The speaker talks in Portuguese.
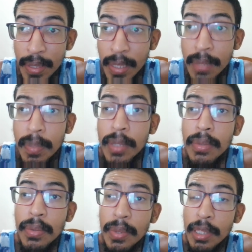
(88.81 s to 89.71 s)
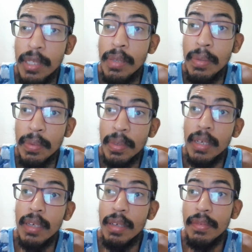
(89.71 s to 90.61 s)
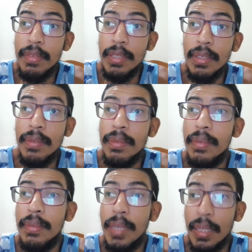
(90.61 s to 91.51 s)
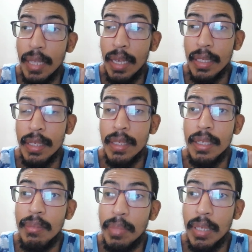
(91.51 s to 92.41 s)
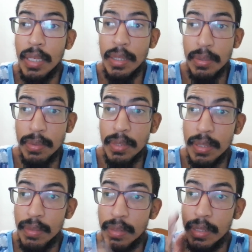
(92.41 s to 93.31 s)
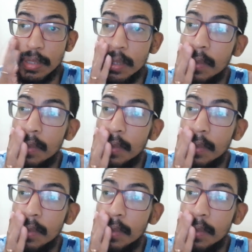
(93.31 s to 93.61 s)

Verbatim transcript: tem pessoas que nunca viram um ataque epilético na vida.